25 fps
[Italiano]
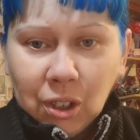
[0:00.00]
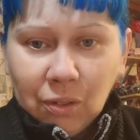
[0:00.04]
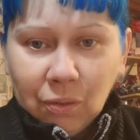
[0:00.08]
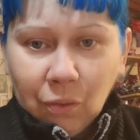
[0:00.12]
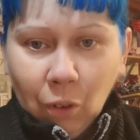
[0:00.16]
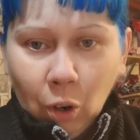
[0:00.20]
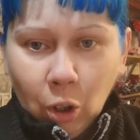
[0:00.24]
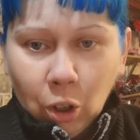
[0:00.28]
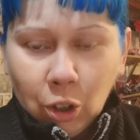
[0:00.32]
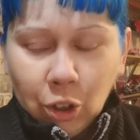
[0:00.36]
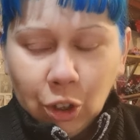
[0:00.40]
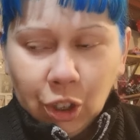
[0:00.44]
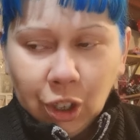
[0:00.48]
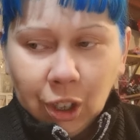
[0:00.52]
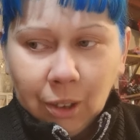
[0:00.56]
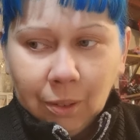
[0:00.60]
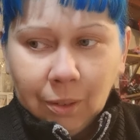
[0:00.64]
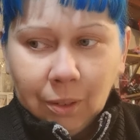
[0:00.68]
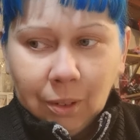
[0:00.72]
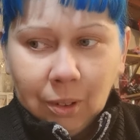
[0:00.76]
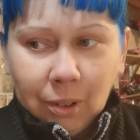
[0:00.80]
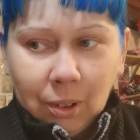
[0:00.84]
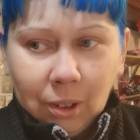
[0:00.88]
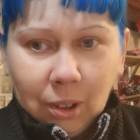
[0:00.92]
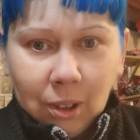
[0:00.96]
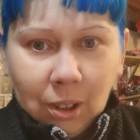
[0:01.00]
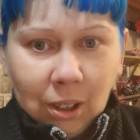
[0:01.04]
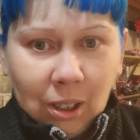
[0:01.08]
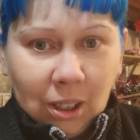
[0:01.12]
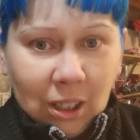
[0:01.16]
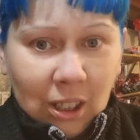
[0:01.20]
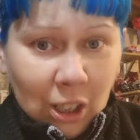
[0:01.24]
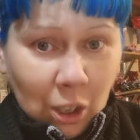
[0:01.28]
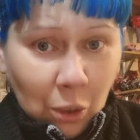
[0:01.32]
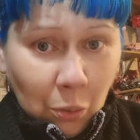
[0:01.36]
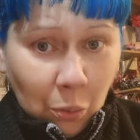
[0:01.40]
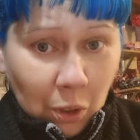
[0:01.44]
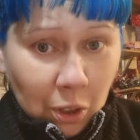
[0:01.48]
svolge
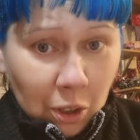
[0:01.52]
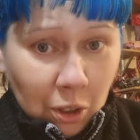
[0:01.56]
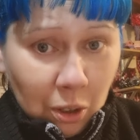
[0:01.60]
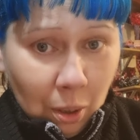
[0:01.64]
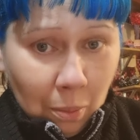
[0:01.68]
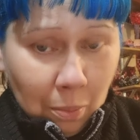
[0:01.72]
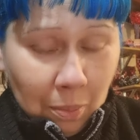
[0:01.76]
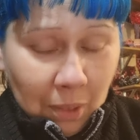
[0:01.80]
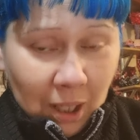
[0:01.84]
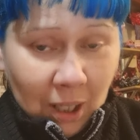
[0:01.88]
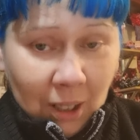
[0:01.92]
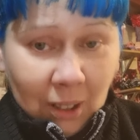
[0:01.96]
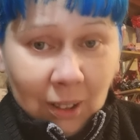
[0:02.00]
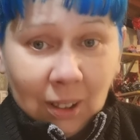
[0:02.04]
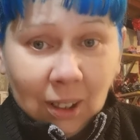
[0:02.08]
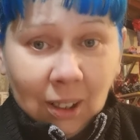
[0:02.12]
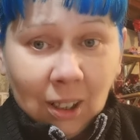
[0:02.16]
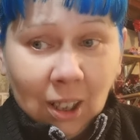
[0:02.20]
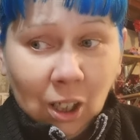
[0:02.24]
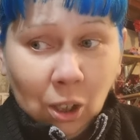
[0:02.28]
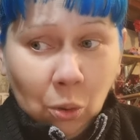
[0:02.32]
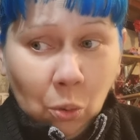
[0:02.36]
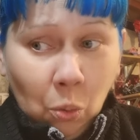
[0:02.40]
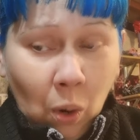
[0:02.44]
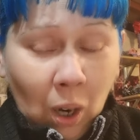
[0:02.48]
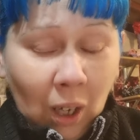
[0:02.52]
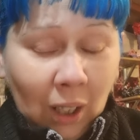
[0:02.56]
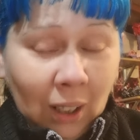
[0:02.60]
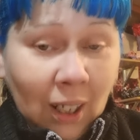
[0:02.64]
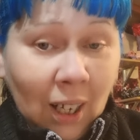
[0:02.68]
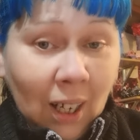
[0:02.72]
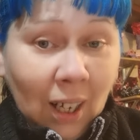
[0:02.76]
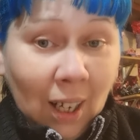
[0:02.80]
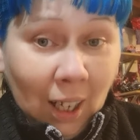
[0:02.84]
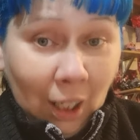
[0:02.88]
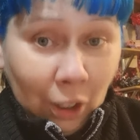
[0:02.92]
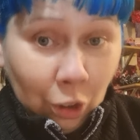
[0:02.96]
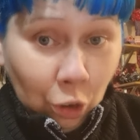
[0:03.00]
in questo ambiente nel quale
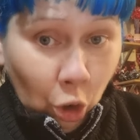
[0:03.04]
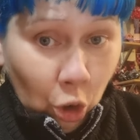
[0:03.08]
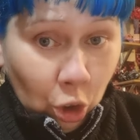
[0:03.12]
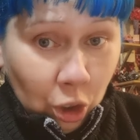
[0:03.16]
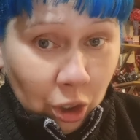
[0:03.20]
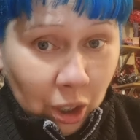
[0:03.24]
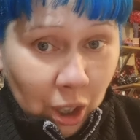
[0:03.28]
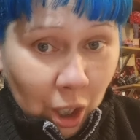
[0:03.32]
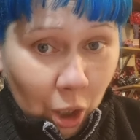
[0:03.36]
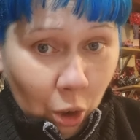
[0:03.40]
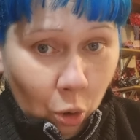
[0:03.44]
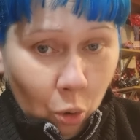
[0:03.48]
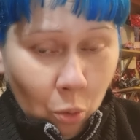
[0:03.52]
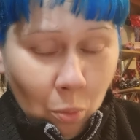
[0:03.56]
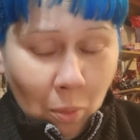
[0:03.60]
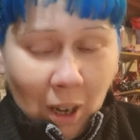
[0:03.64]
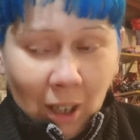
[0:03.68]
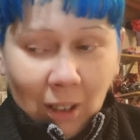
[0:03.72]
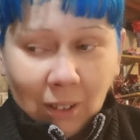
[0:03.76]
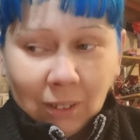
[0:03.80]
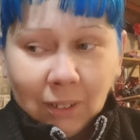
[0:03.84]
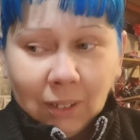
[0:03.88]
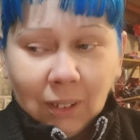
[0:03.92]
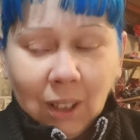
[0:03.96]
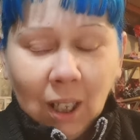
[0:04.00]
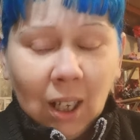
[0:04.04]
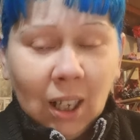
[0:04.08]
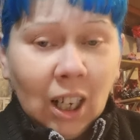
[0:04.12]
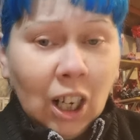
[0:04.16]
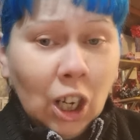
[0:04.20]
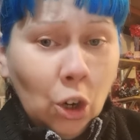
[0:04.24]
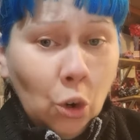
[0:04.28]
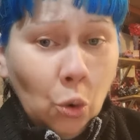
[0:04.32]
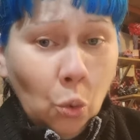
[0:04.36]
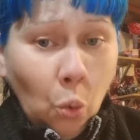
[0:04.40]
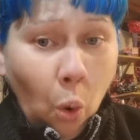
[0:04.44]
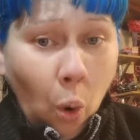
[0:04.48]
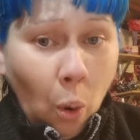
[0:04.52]
la donna comanda e
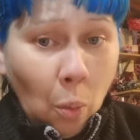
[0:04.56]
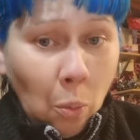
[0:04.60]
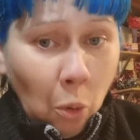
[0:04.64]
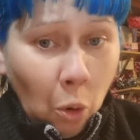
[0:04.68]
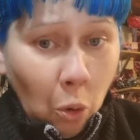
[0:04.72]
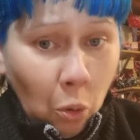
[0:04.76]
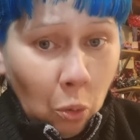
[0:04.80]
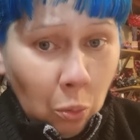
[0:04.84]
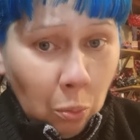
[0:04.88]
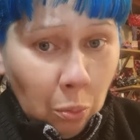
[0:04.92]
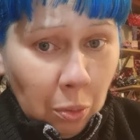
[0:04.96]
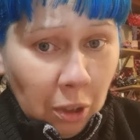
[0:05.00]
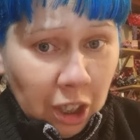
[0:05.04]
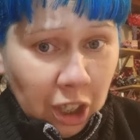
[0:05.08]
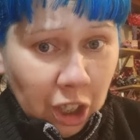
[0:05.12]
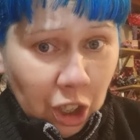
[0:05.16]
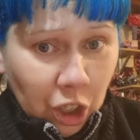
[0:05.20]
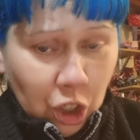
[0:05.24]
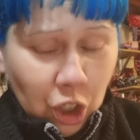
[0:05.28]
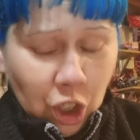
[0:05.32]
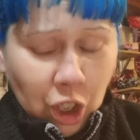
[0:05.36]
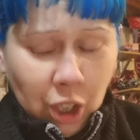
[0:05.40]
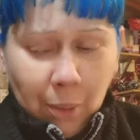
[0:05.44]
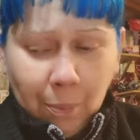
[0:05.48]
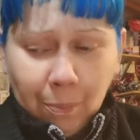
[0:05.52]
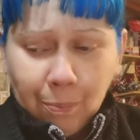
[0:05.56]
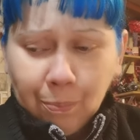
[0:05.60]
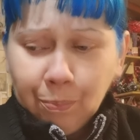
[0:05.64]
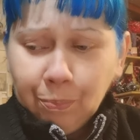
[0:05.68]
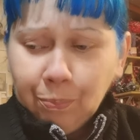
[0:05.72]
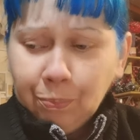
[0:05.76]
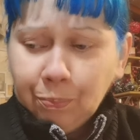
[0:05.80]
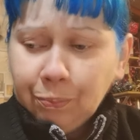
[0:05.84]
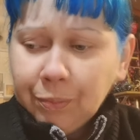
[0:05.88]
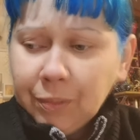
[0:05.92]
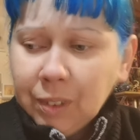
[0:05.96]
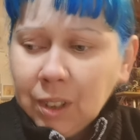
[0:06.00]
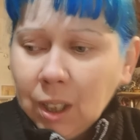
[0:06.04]
l'uomo ubbidisce.
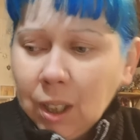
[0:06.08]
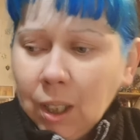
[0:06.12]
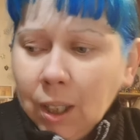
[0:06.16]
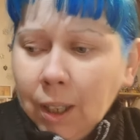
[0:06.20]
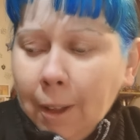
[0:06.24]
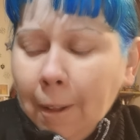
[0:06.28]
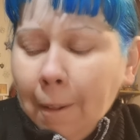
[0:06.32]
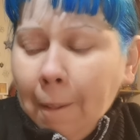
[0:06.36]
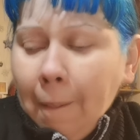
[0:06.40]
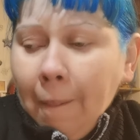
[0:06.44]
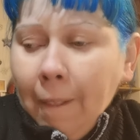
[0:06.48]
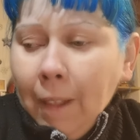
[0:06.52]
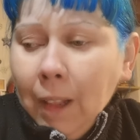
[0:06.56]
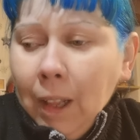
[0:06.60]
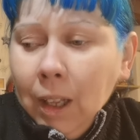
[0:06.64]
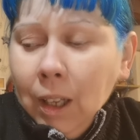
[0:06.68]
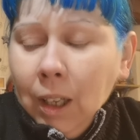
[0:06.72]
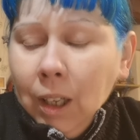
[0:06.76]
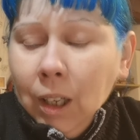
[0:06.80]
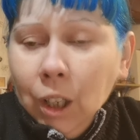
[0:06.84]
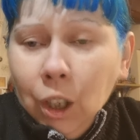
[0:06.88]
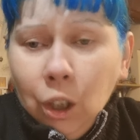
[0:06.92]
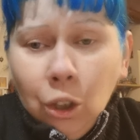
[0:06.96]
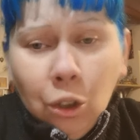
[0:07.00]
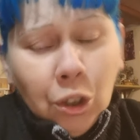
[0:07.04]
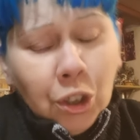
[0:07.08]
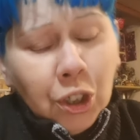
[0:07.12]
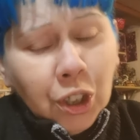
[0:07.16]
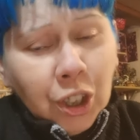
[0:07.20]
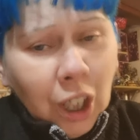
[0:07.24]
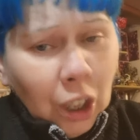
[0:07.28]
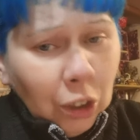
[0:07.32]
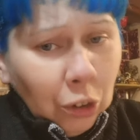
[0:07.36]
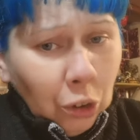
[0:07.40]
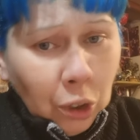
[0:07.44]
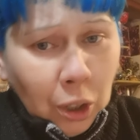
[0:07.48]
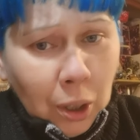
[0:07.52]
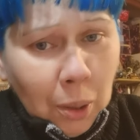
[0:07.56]
Lo
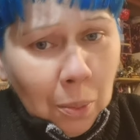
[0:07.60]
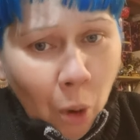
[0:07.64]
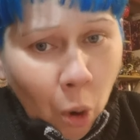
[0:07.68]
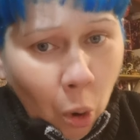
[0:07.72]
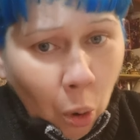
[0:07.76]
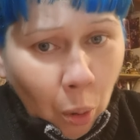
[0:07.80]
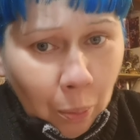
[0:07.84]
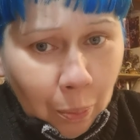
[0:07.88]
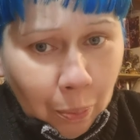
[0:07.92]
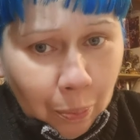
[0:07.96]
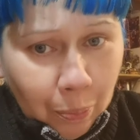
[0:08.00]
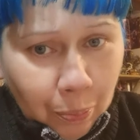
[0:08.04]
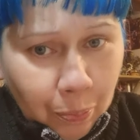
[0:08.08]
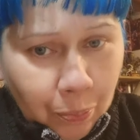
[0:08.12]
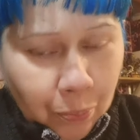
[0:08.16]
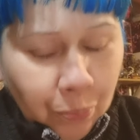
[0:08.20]
Stato di Mo.